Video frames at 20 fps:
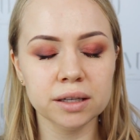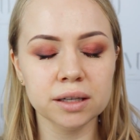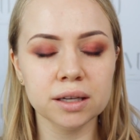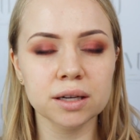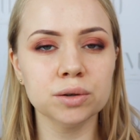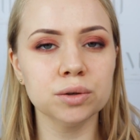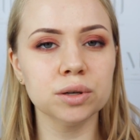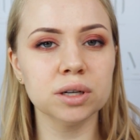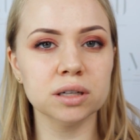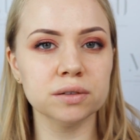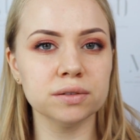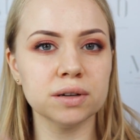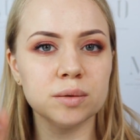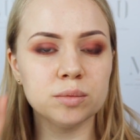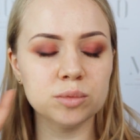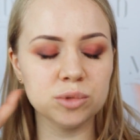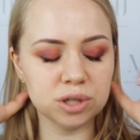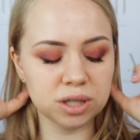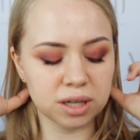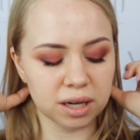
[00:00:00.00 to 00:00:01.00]
I nie
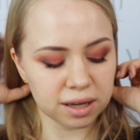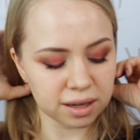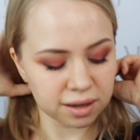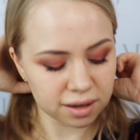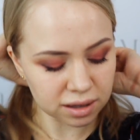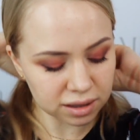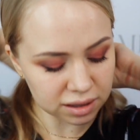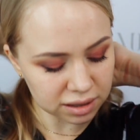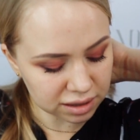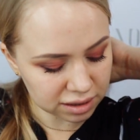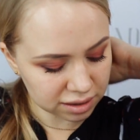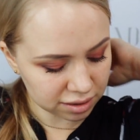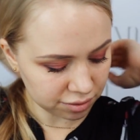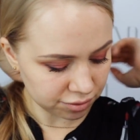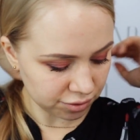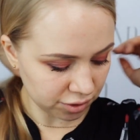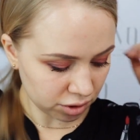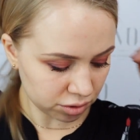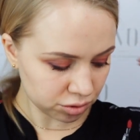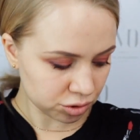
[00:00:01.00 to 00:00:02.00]
ukrywam, że
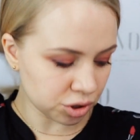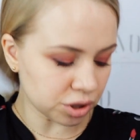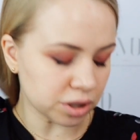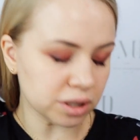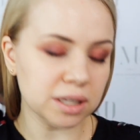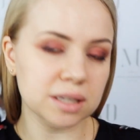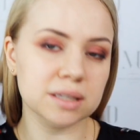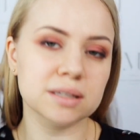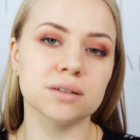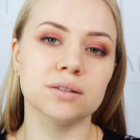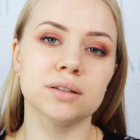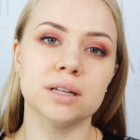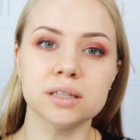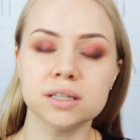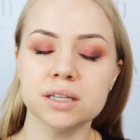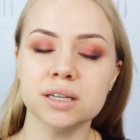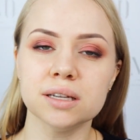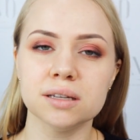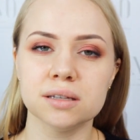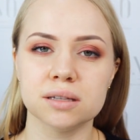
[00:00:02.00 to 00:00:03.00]
y, wiąże nieco
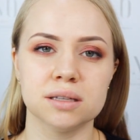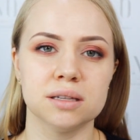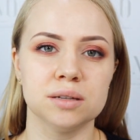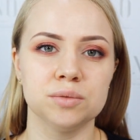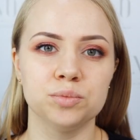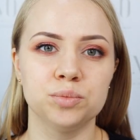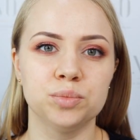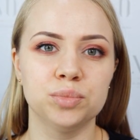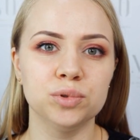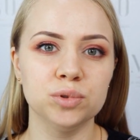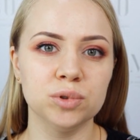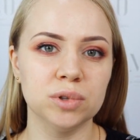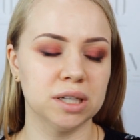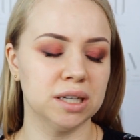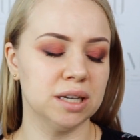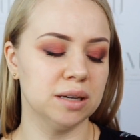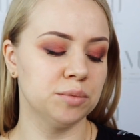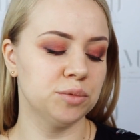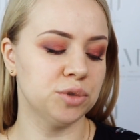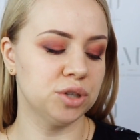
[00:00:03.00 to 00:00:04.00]
nadzieję z tym
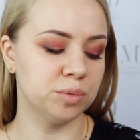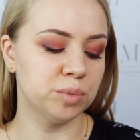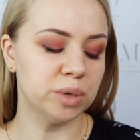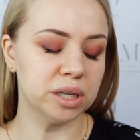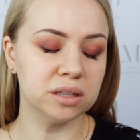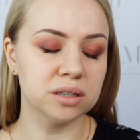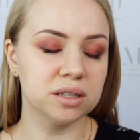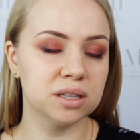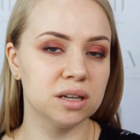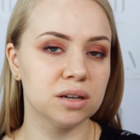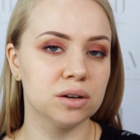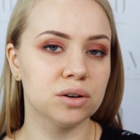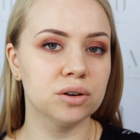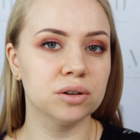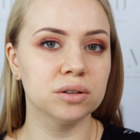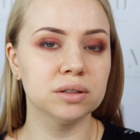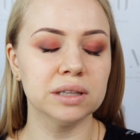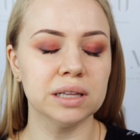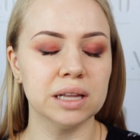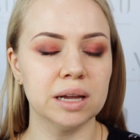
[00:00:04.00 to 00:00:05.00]
pudrem, że będzie
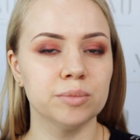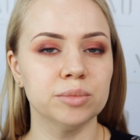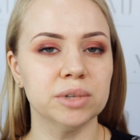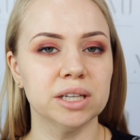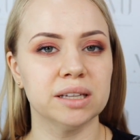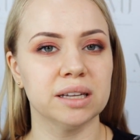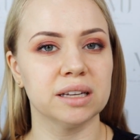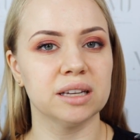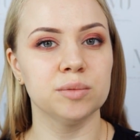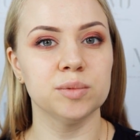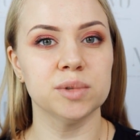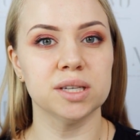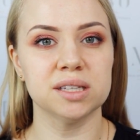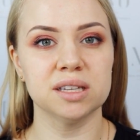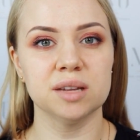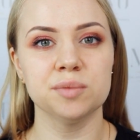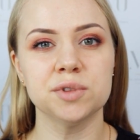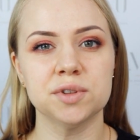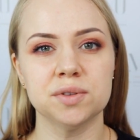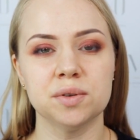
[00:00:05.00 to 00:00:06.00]
on dla mnie takim
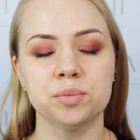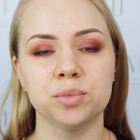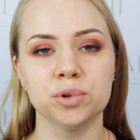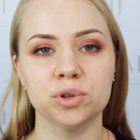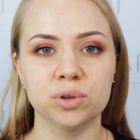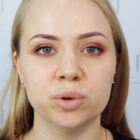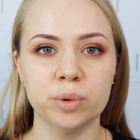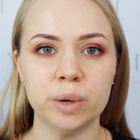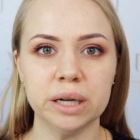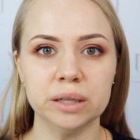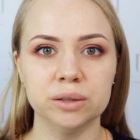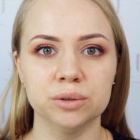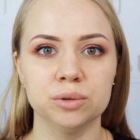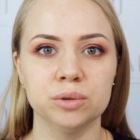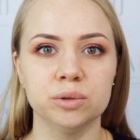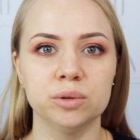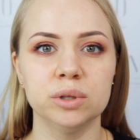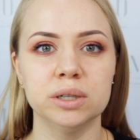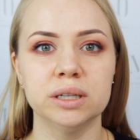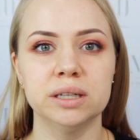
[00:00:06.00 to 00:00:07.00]
zastępstwem podkładu
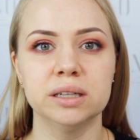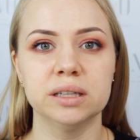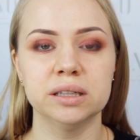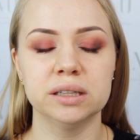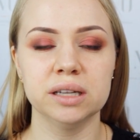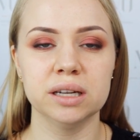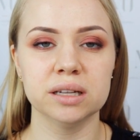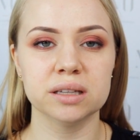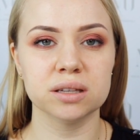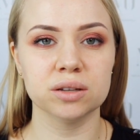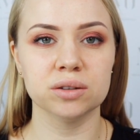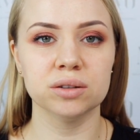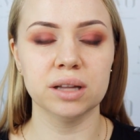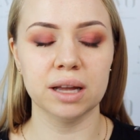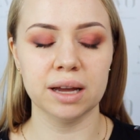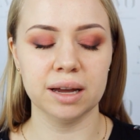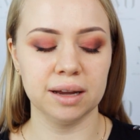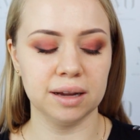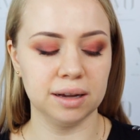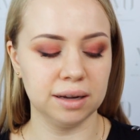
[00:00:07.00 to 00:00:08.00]
y, nieco
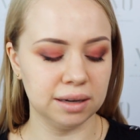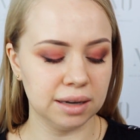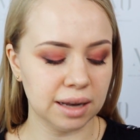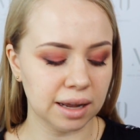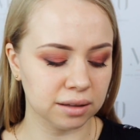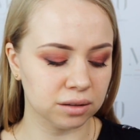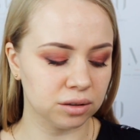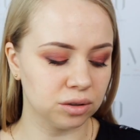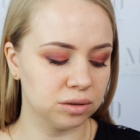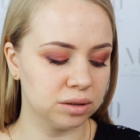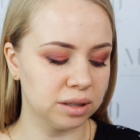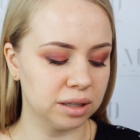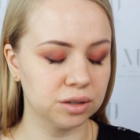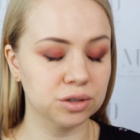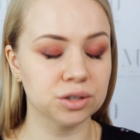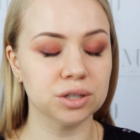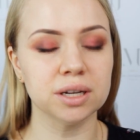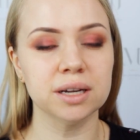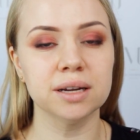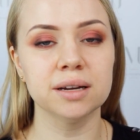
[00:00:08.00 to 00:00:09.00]
na lato.
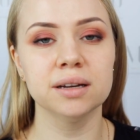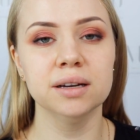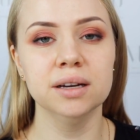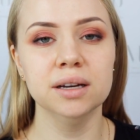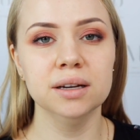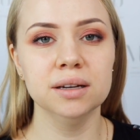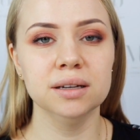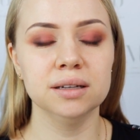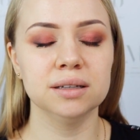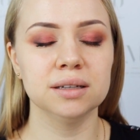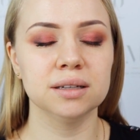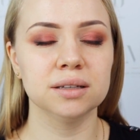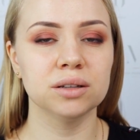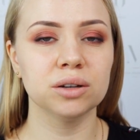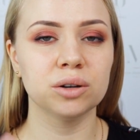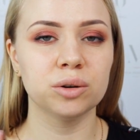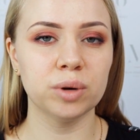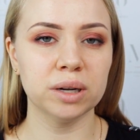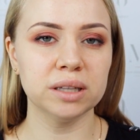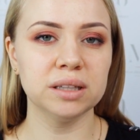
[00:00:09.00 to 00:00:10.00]
Także y,
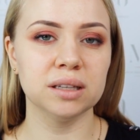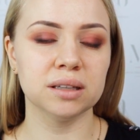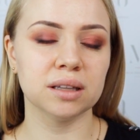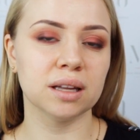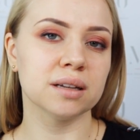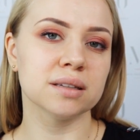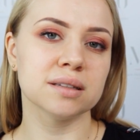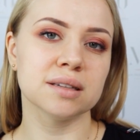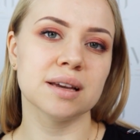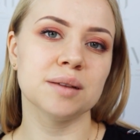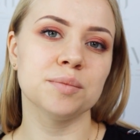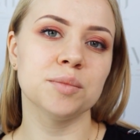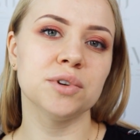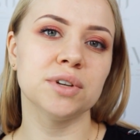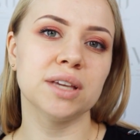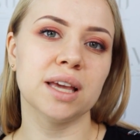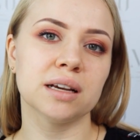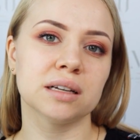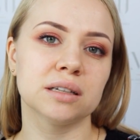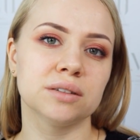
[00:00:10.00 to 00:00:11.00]
dokładnie tak
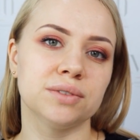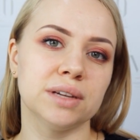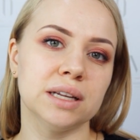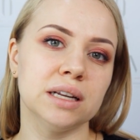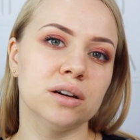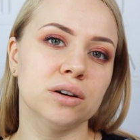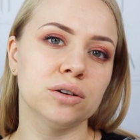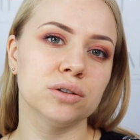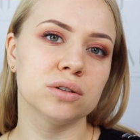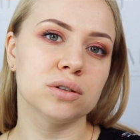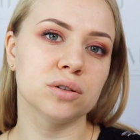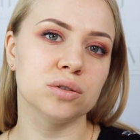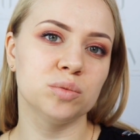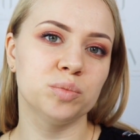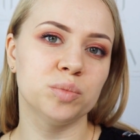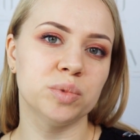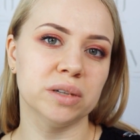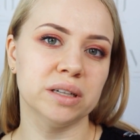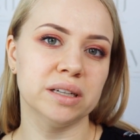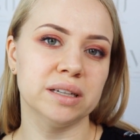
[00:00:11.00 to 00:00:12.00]
samo jak wiele
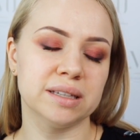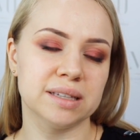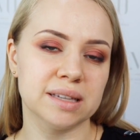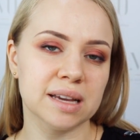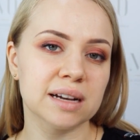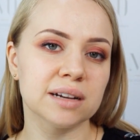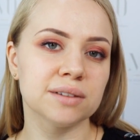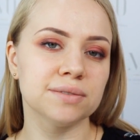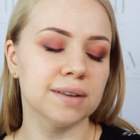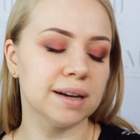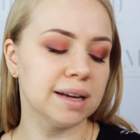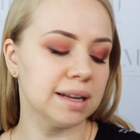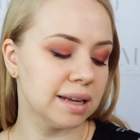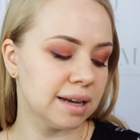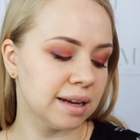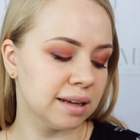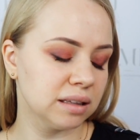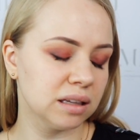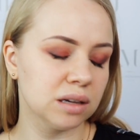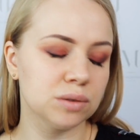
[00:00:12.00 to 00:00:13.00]
osób
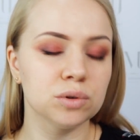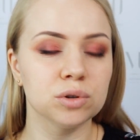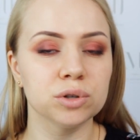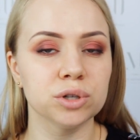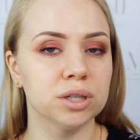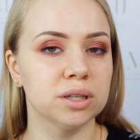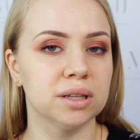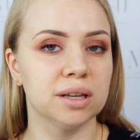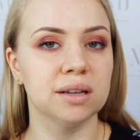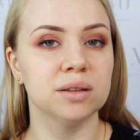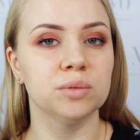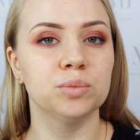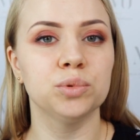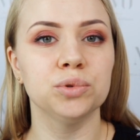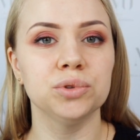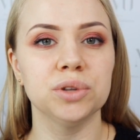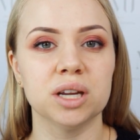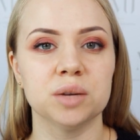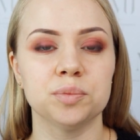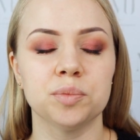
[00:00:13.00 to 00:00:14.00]
zachwala, nałożę ten
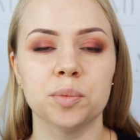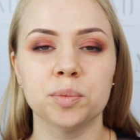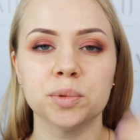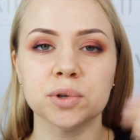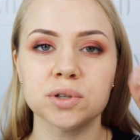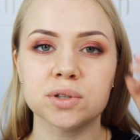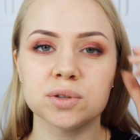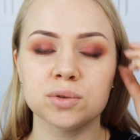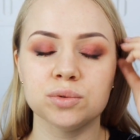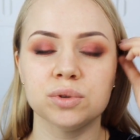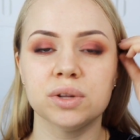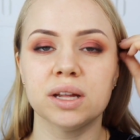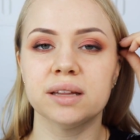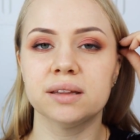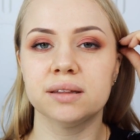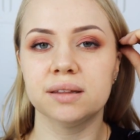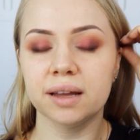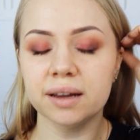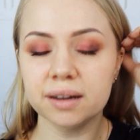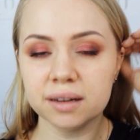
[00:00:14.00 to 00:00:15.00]
puder po prostu na
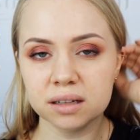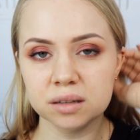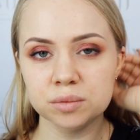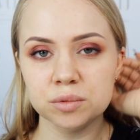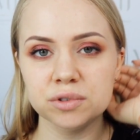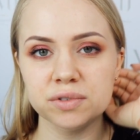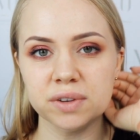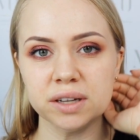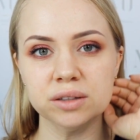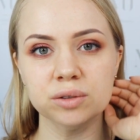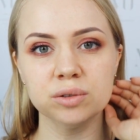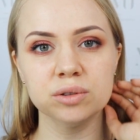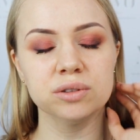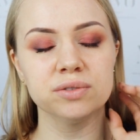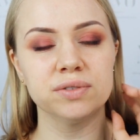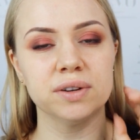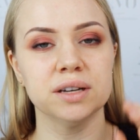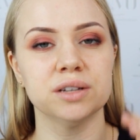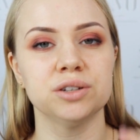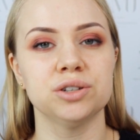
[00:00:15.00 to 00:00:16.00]
nakremowaną
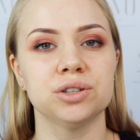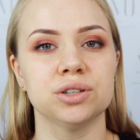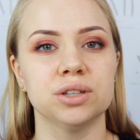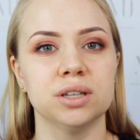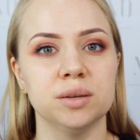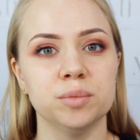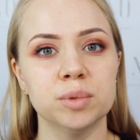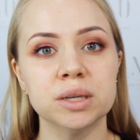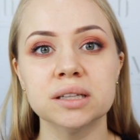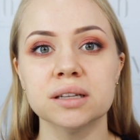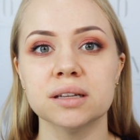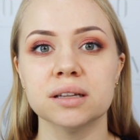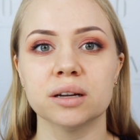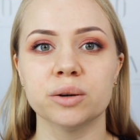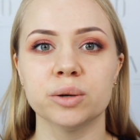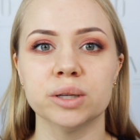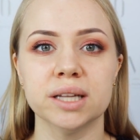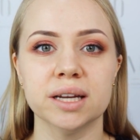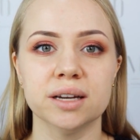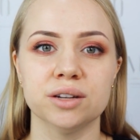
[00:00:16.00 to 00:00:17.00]
twarz, nie będę
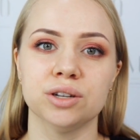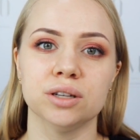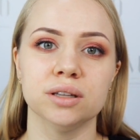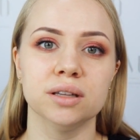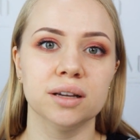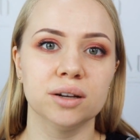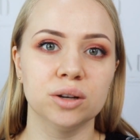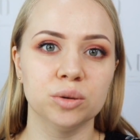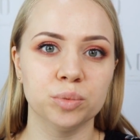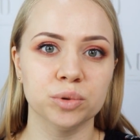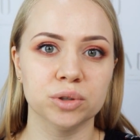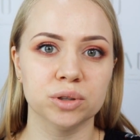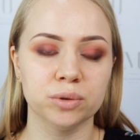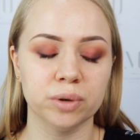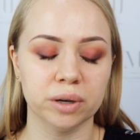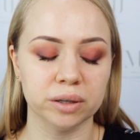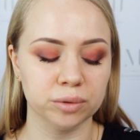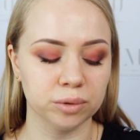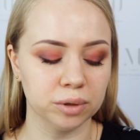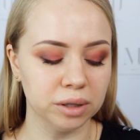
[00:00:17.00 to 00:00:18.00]
nakładała żadnego
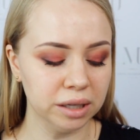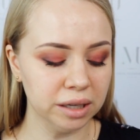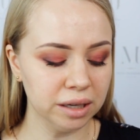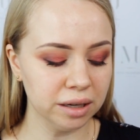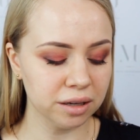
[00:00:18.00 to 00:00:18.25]
podkładu.